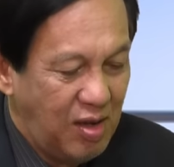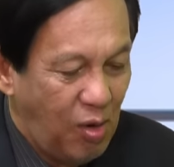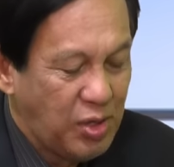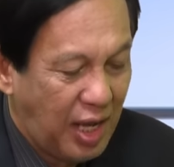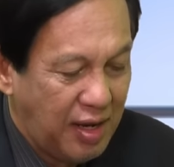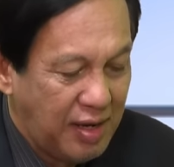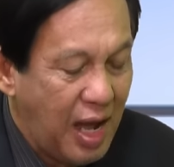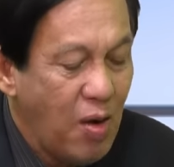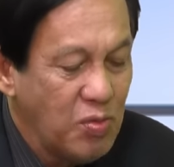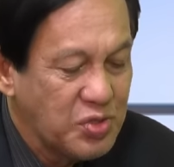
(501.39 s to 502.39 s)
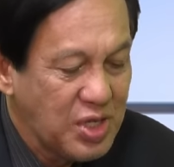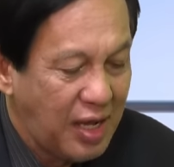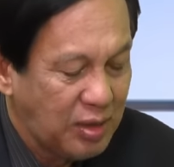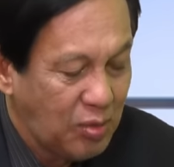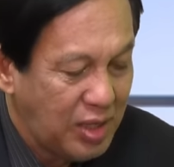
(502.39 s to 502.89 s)
Okay, now sa
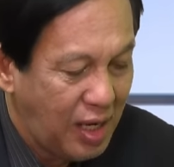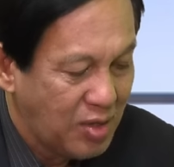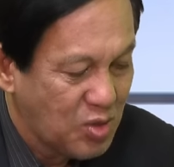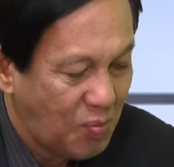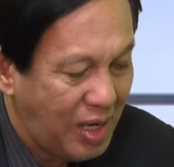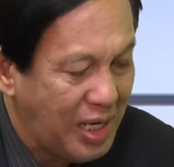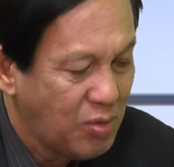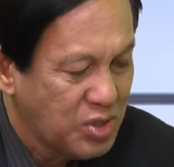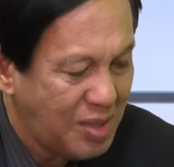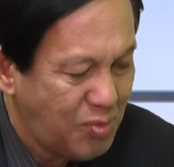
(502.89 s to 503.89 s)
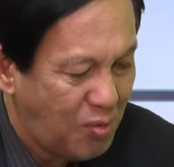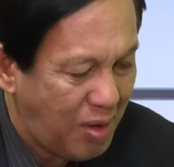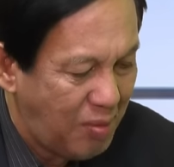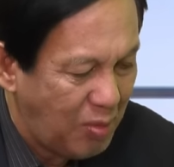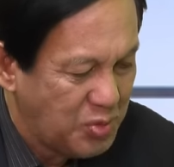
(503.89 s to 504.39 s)
aton nga leksyon, balik ko sa Mama
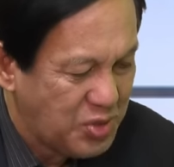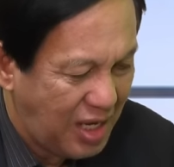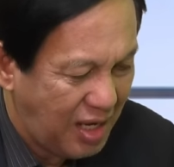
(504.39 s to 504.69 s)
Lucy.